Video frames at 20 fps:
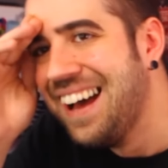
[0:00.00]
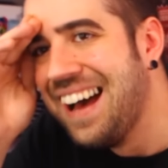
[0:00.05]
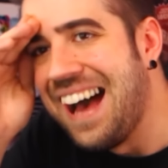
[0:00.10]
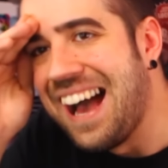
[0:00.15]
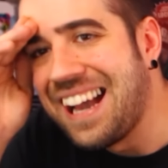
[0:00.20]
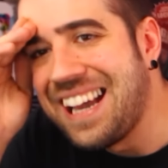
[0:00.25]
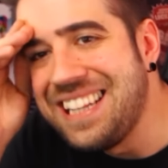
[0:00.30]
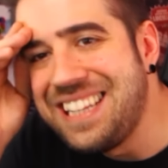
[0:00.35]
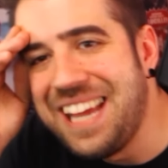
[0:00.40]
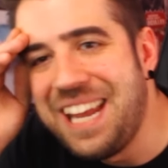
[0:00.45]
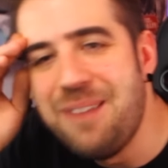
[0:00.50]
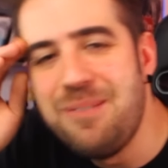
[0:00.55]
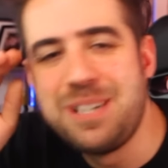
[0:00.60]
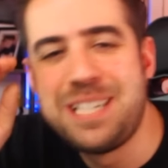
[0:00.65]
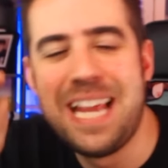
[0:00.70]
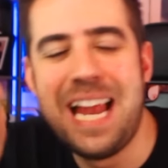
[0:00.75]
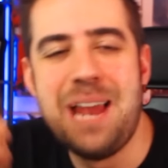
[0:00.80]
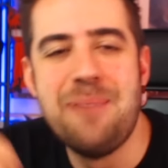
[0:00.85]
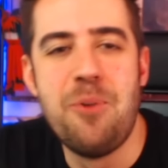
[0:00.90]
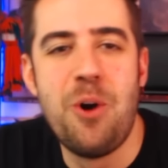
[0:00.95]
Aquí tenemos
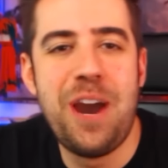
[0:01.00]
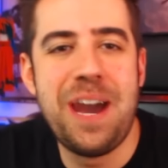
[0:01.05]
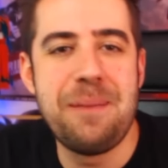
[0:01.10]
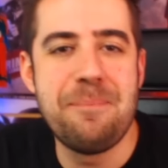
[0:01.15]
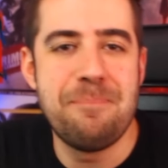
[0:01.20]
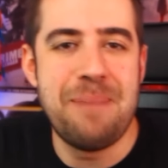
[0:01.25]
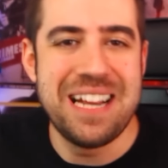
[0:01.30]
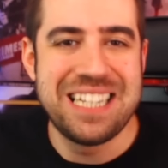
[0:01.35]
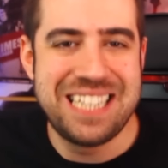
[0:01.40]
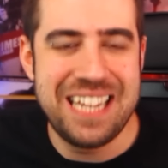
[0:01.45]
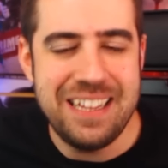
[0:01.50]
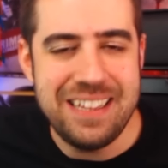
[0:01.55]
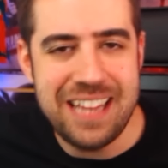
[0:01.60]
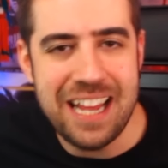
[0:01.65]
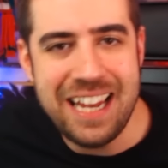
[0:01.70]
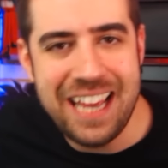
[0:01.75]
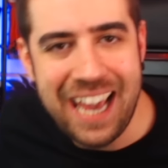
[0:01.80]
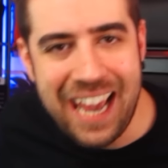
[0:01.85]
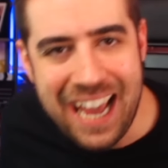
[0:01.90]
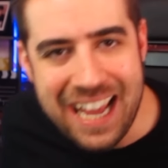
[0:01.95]
a la mujer más
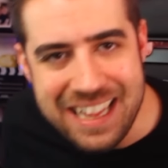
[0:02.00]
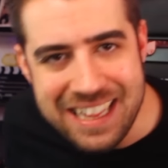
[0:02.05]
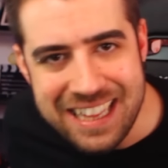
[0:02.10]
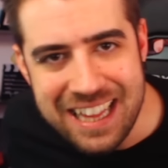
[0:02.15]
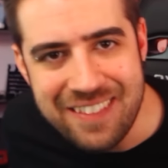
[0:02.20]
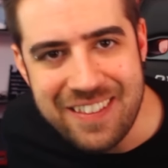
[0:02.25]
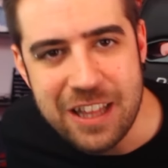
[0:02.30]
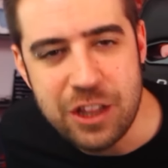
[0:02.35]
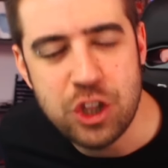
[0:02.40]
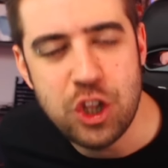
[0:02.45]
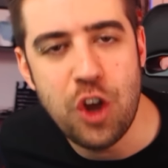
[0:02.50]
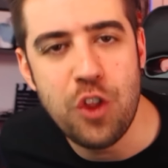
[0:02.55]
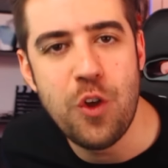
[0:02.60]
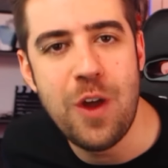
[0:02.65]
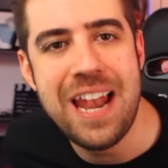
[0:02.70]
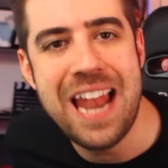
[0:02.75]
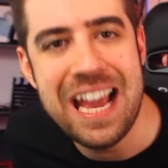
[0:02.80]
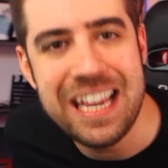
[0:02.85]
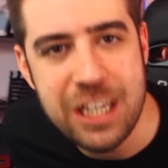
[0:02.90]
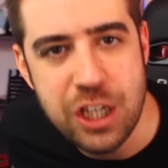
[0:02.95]
inteligente de todo
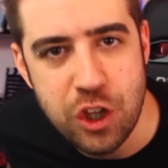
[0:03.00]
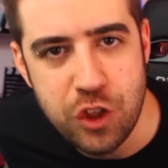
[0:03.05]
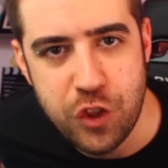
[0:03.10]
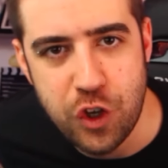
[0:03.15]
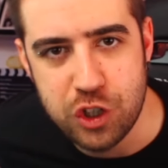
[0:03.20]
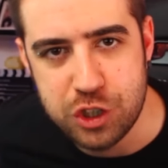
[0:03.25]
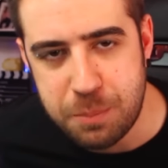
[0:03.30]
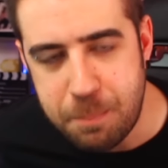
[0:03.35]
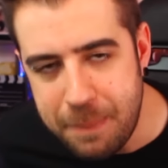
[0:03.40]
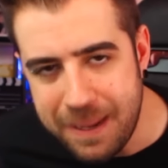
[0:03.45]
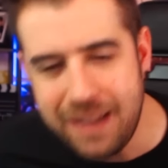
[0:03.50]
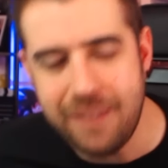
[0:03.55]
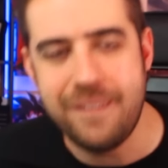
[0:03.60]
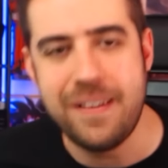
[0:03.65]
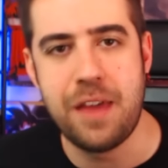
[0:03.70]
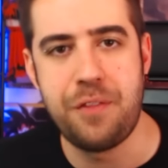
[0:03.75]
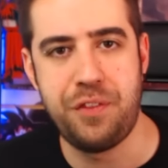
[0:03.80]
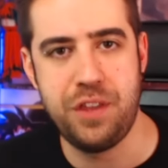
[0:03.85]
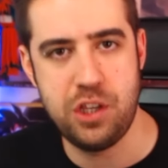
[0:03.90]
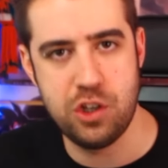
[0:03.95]
el año
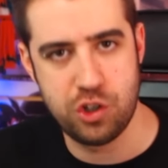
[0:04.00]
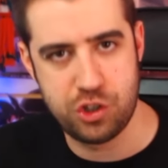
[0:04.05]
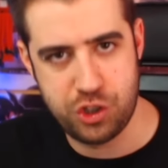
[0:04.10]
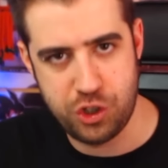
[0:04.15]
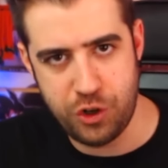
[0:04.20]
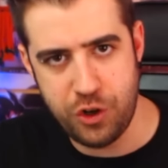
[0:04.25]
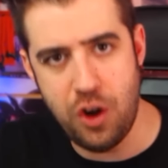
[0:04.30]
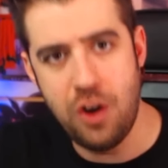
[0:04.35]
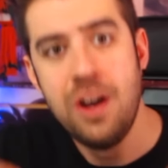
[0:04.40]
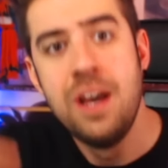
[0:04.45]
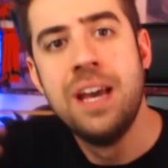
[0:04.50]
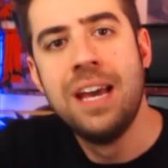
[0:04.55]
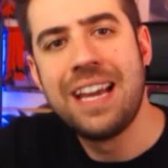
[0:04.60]
2018, ¿no?